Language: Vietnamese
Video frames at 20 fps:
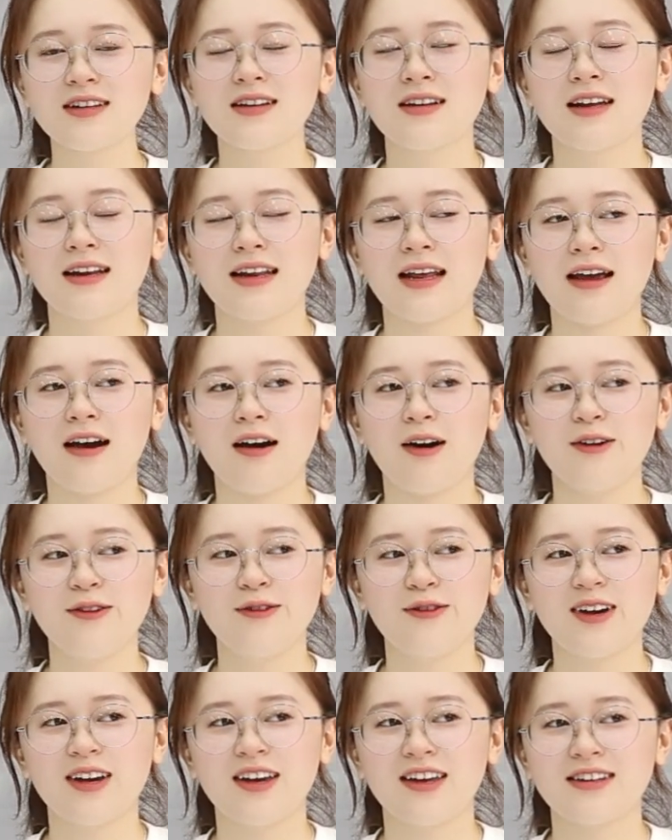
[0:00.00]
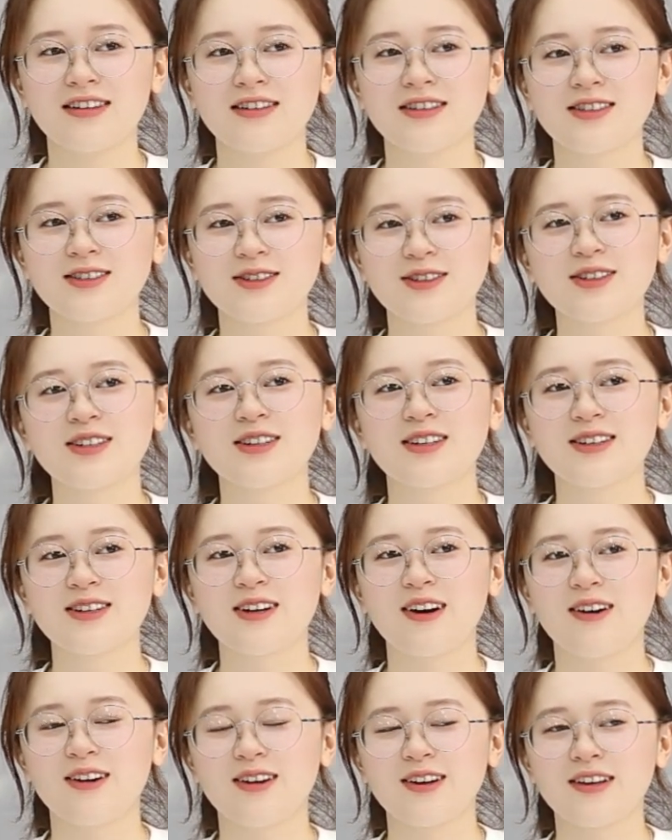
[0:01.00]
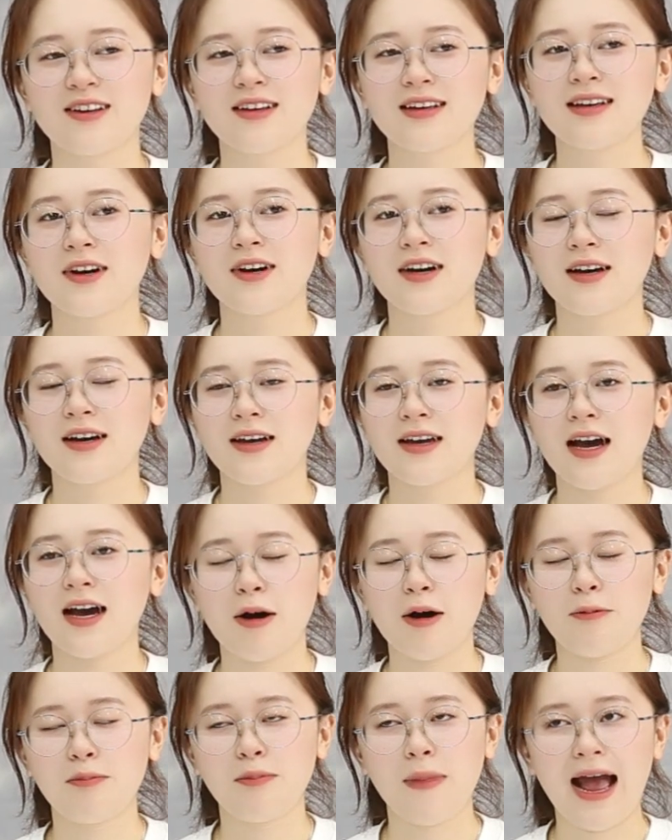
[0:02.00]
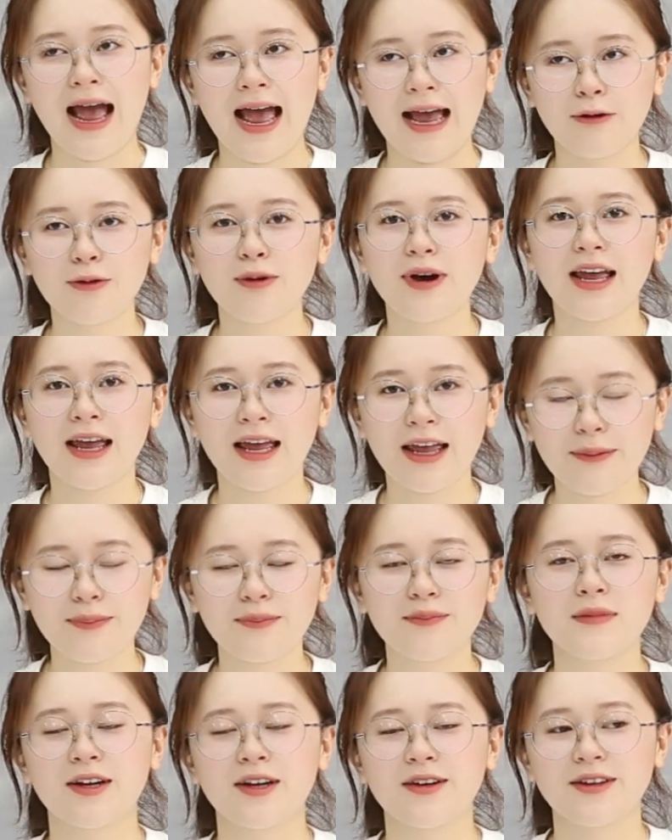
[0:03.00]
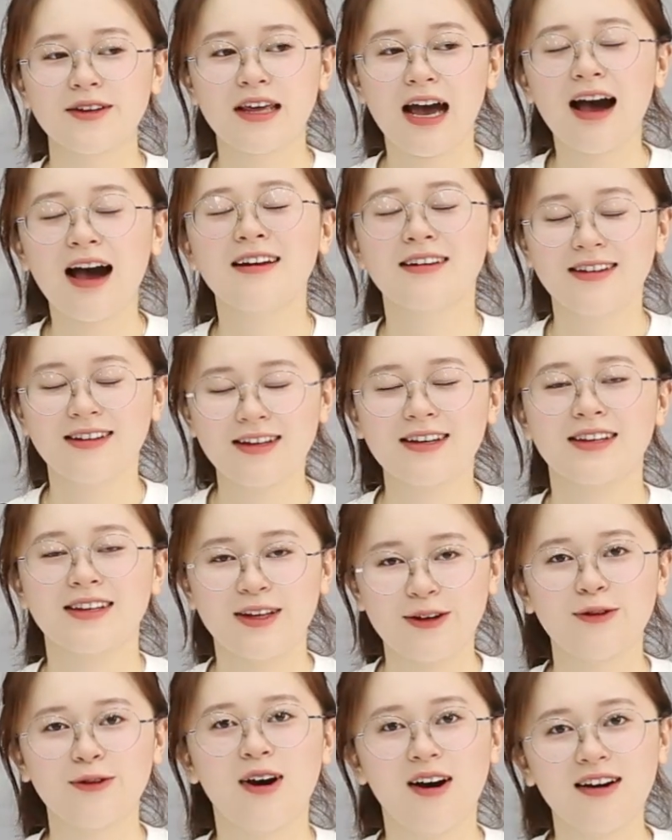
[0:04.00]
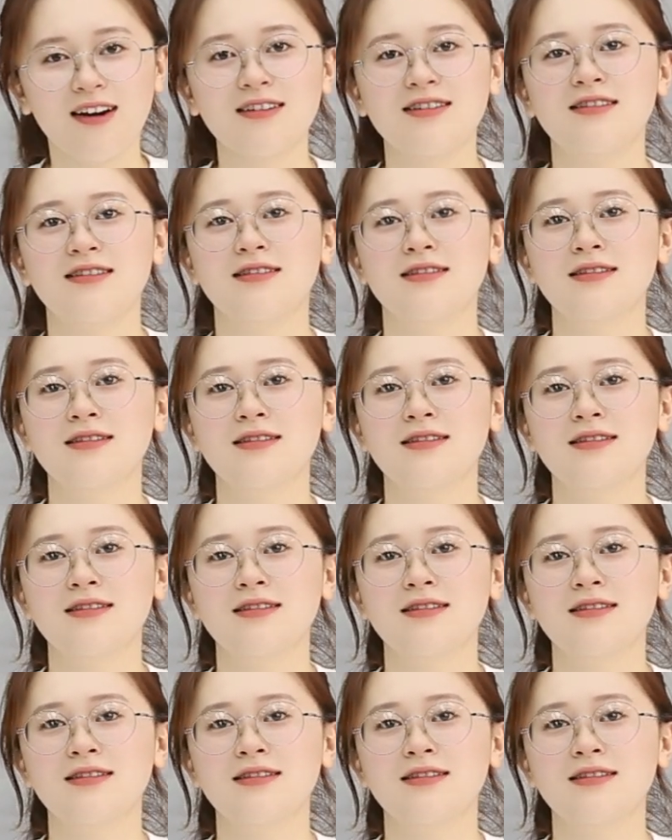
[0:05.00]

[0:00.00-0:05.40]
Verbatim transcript: Lần này hỏi về trường rồi, về học bạ của em, về người thân nhiều nhiều hơn.